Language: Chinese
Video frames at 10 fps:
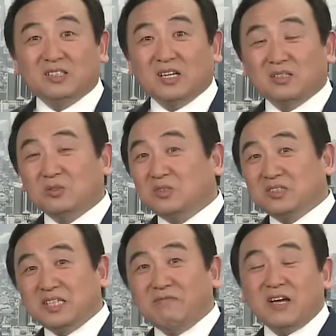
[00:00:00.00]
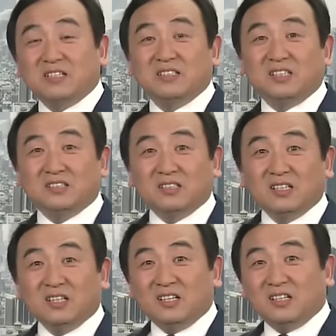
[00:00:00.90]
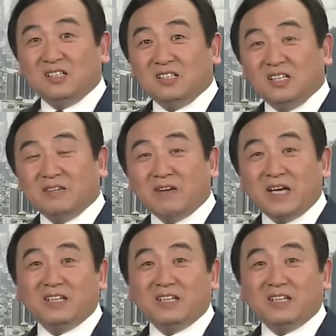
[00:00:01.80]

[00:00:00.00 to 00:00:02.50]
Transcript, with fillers: 他就是监外执行。而另外